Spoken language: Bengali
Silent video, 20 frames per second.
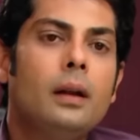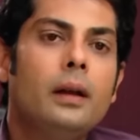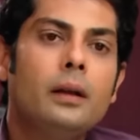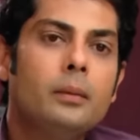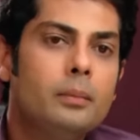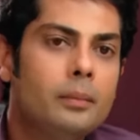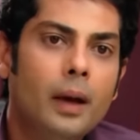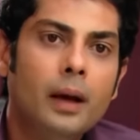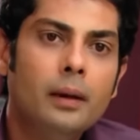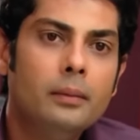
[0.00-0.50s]

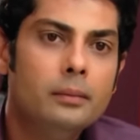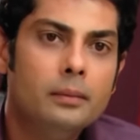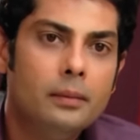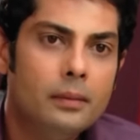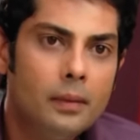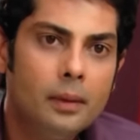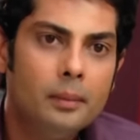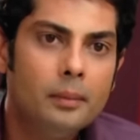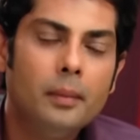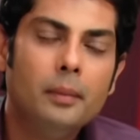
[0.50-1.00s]
কিন্তু আমি
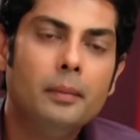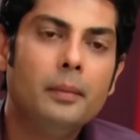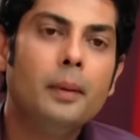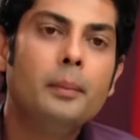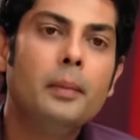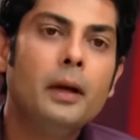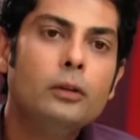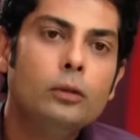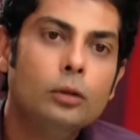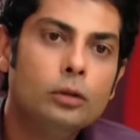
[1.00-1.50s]
আমি
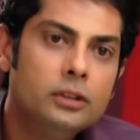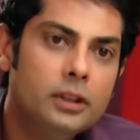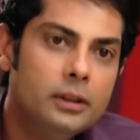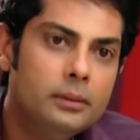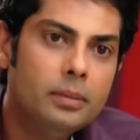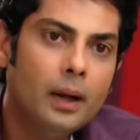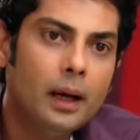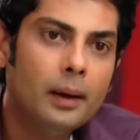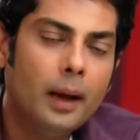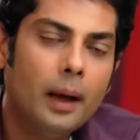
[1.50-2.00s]
আমি দোষী
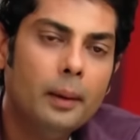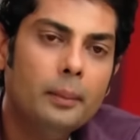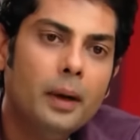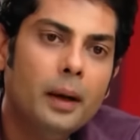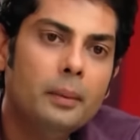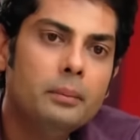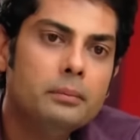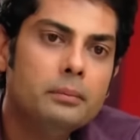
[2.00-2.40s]
আমি